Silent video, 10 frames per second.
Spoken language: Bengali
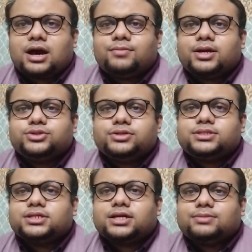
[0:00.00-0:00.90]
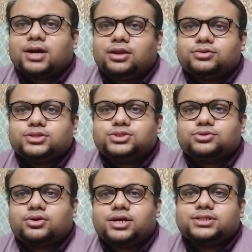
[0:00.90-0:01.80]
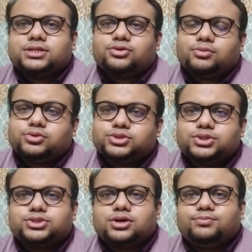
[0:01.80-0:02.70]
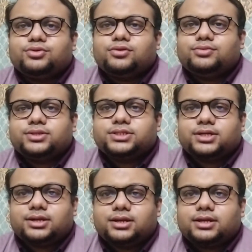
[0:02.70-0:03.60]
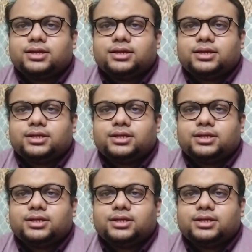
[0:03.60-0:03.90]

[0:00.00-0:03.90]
আমার যদি ইচ্ছা থাকে ভালো কিছু করার সেটা অবশ্যই সম্ভব হবে ইনশাল্লাহ